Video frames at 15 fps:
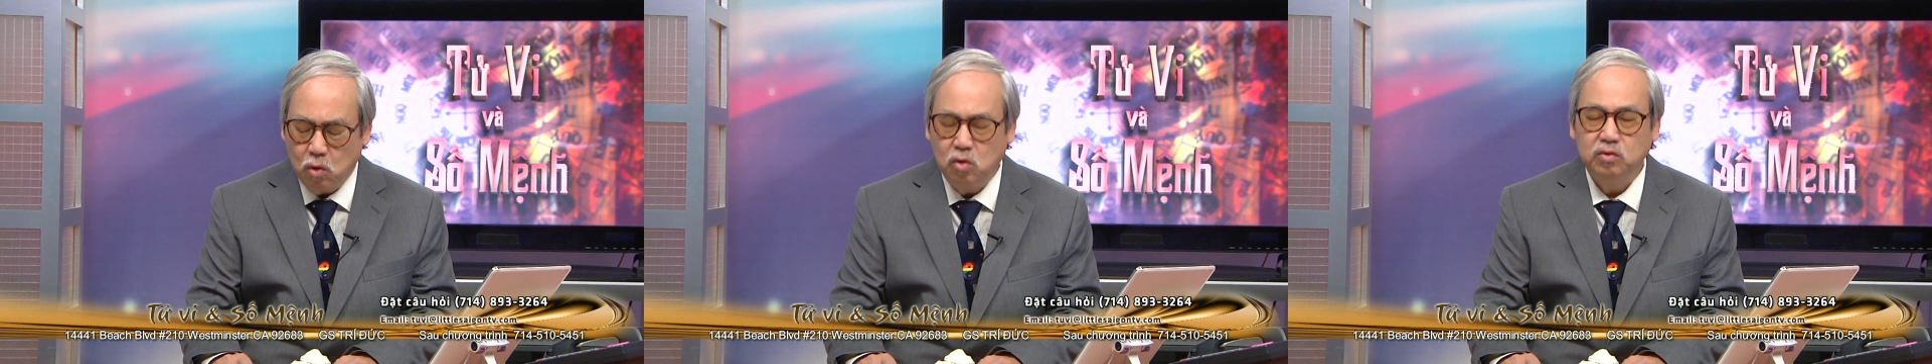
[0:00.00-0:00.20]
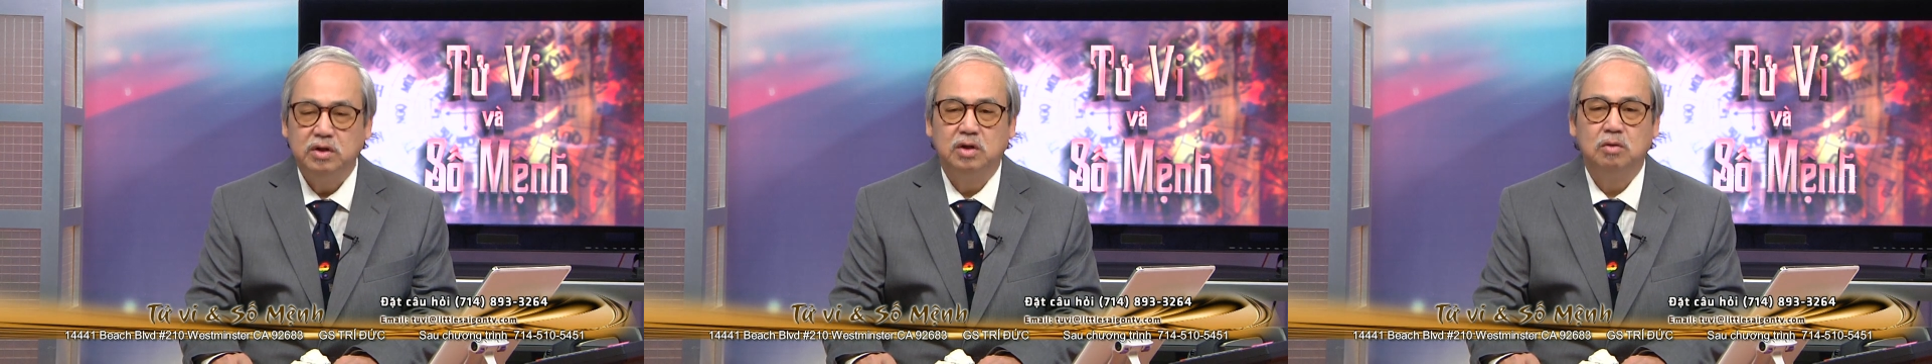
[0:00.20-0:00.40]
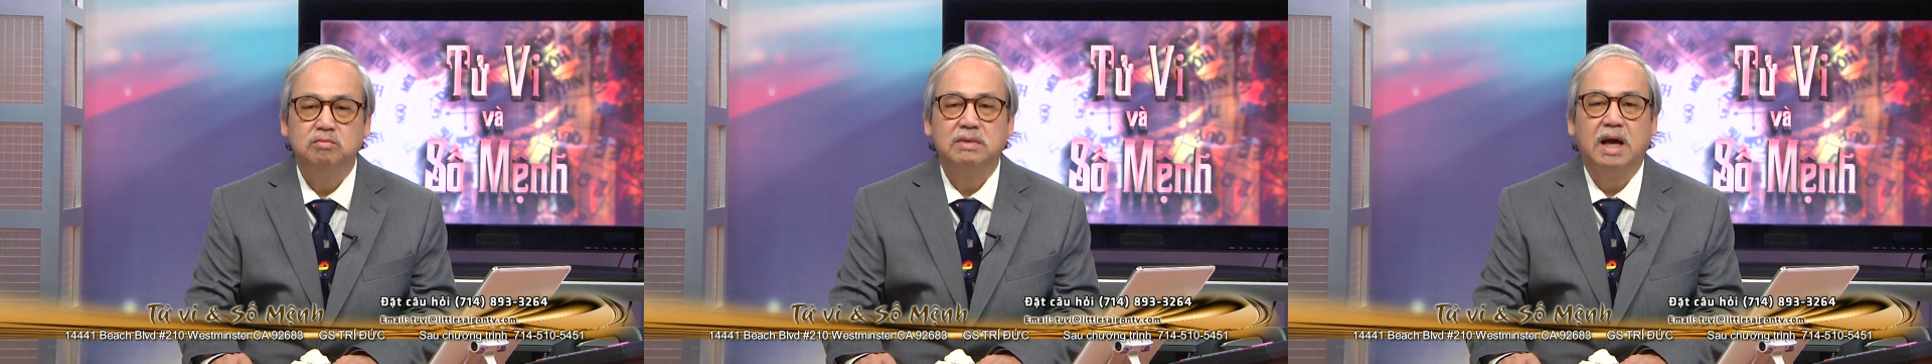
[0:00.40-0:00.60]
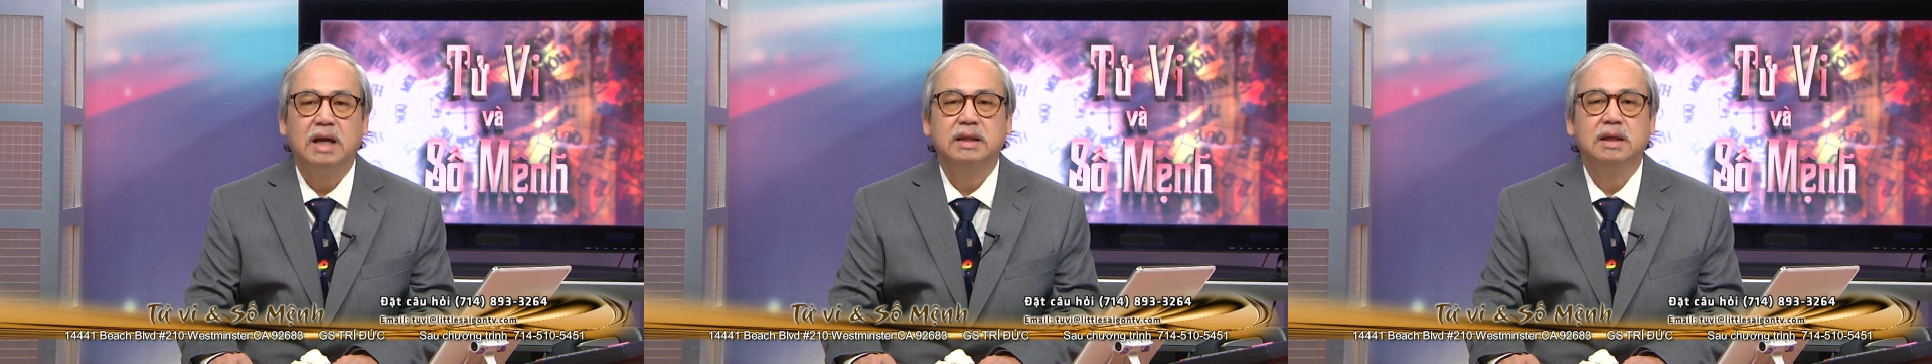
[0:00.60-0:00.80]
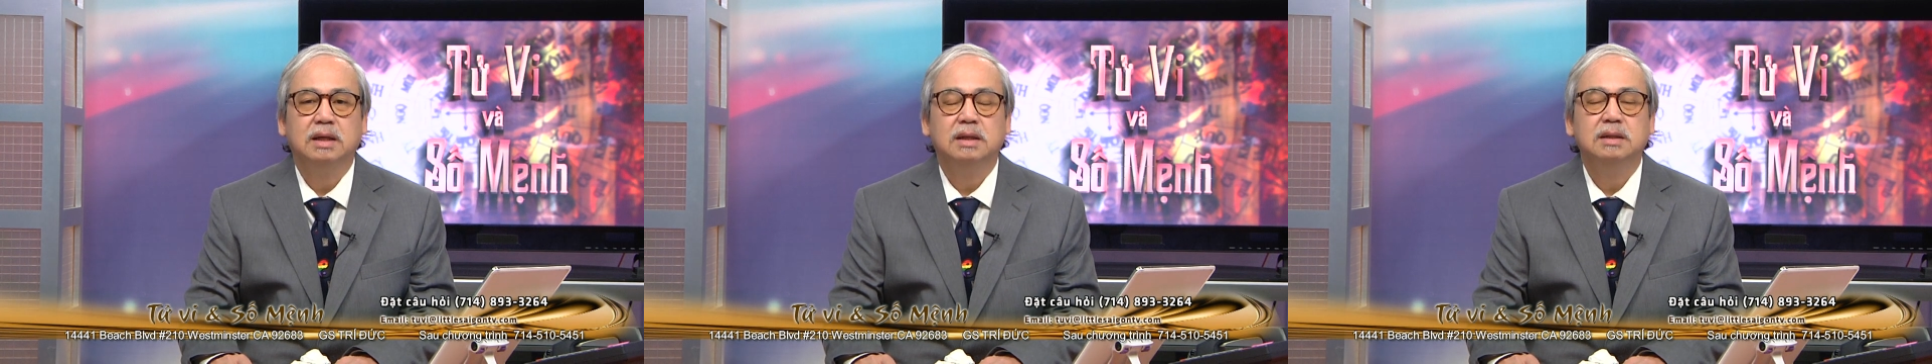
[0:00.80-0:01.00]
uống thì chúng ta
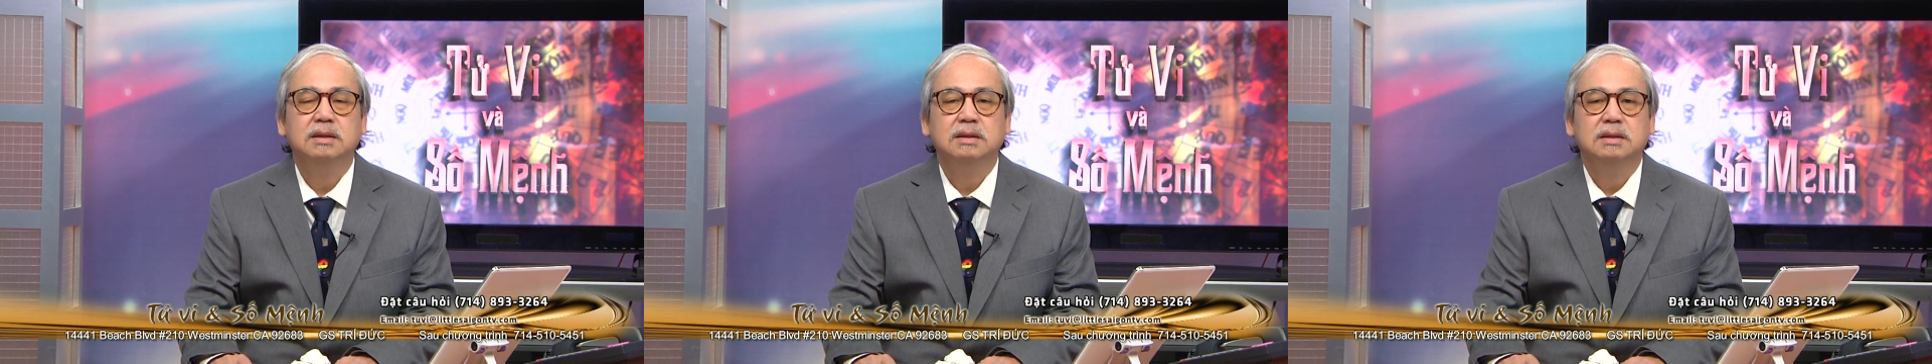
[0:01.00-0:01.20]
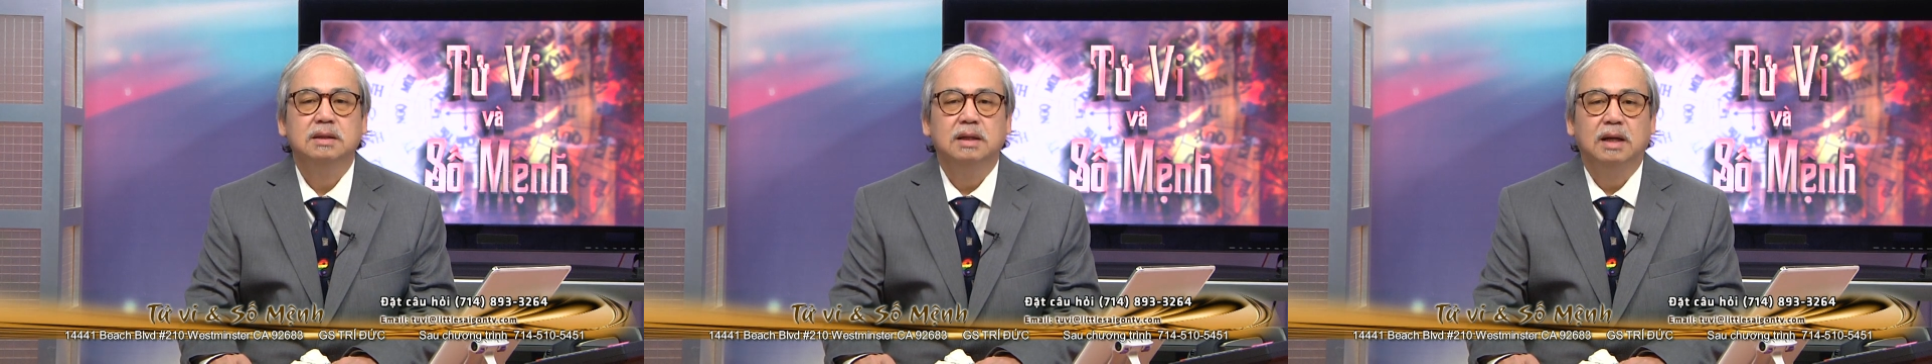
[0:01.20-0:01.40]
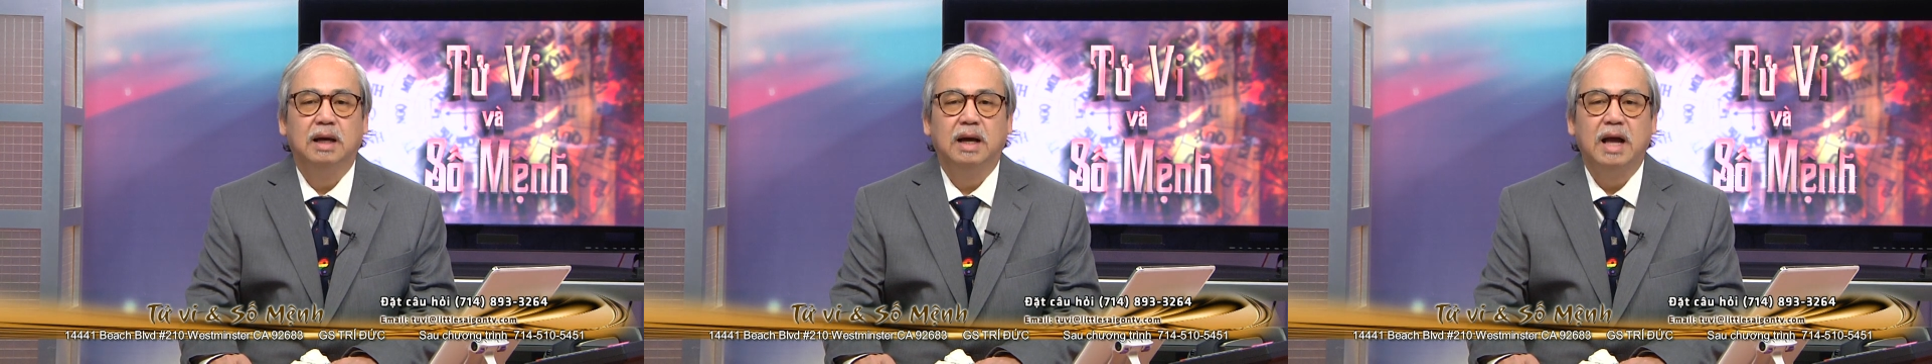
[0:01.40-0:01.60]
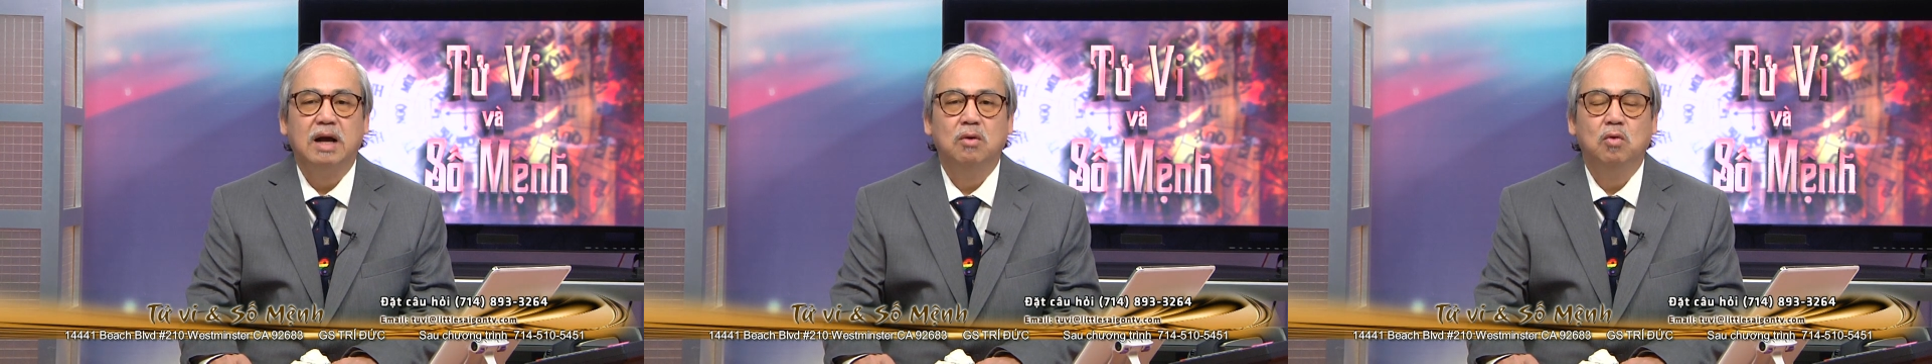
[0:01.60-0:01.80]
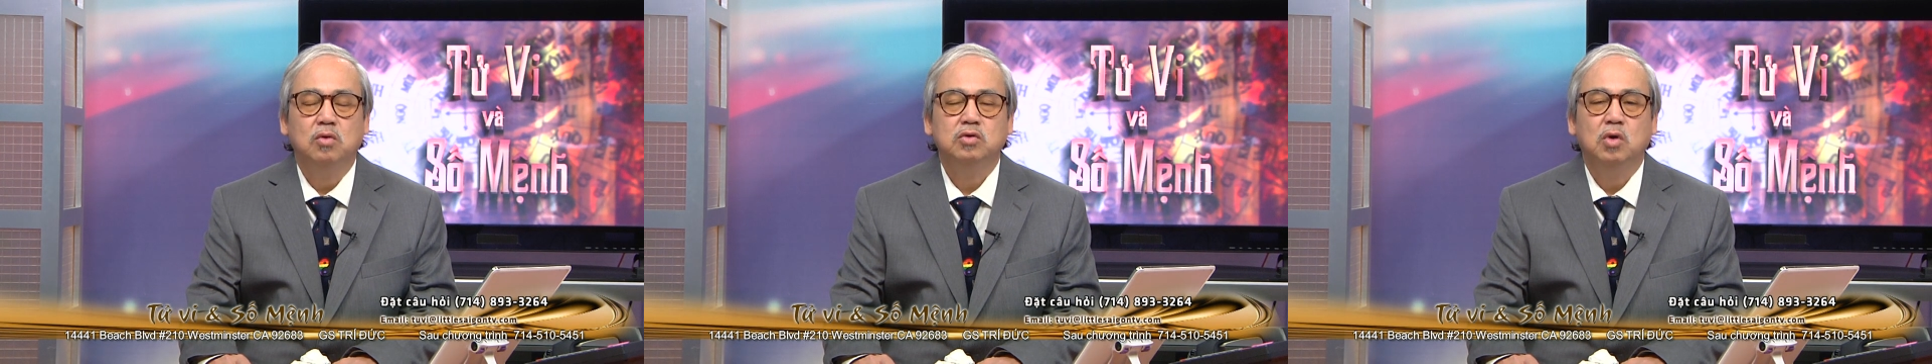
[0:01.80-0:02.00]
nhớ à,
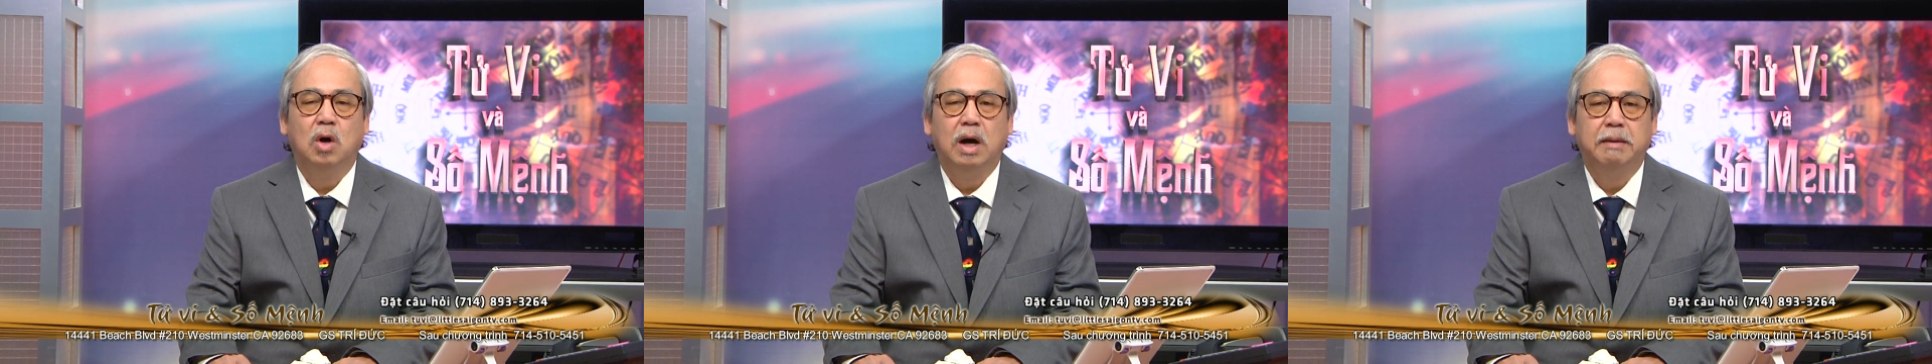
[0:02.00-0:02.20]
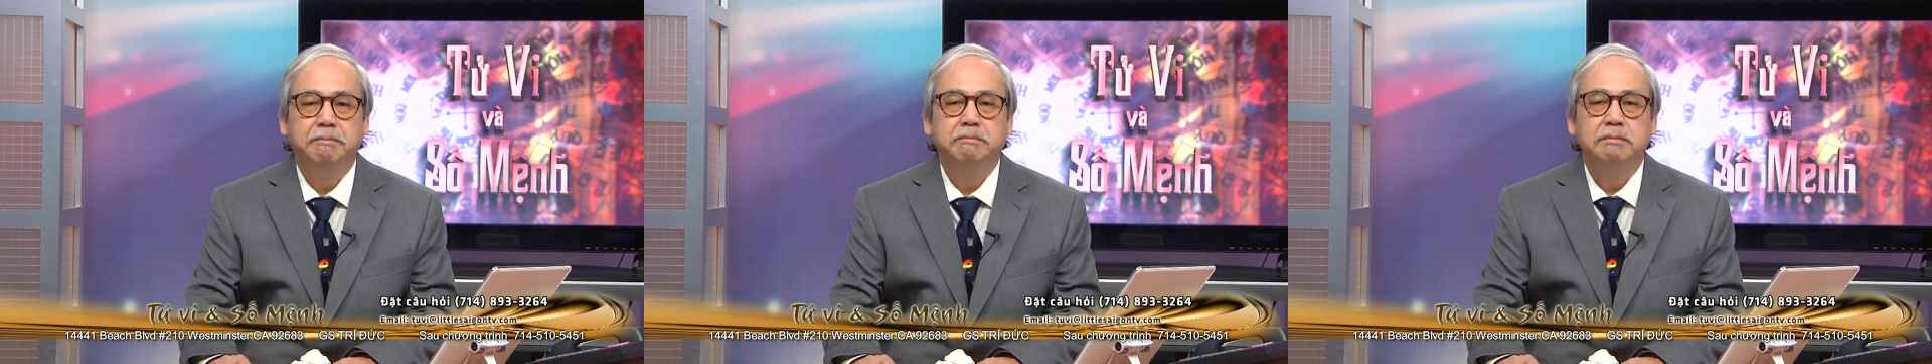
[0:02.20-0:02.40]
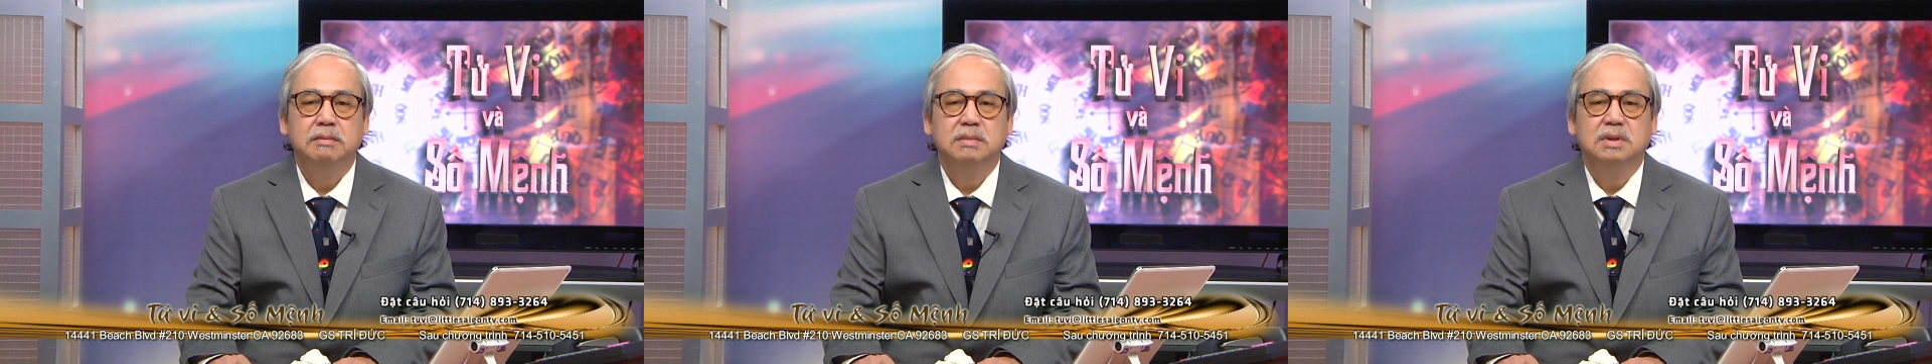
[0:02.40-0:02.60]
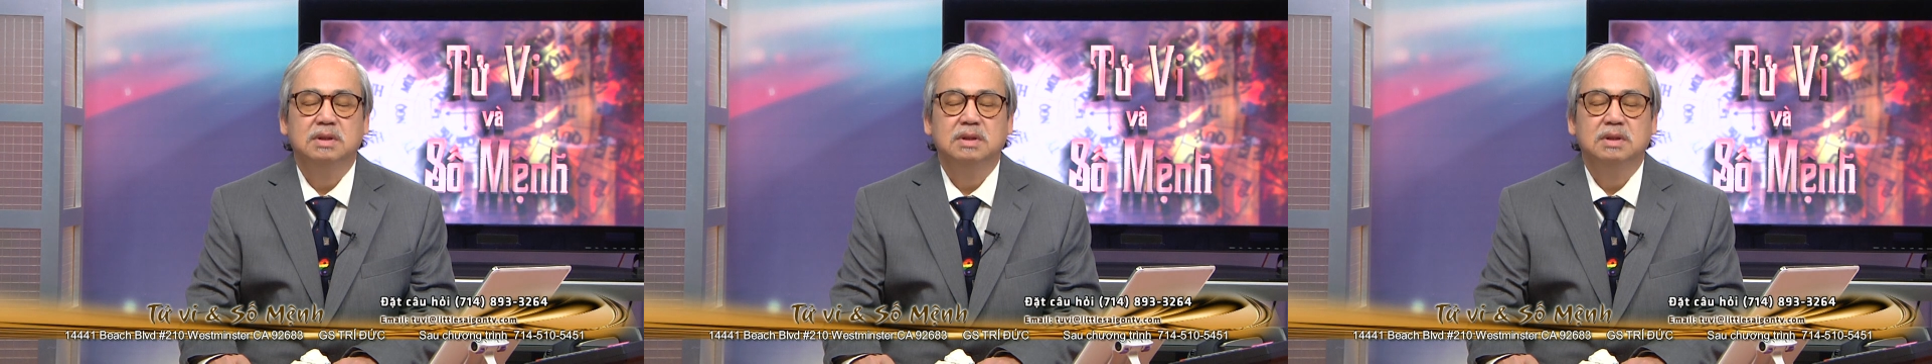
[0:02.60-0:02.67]
ăn uống đồ ấm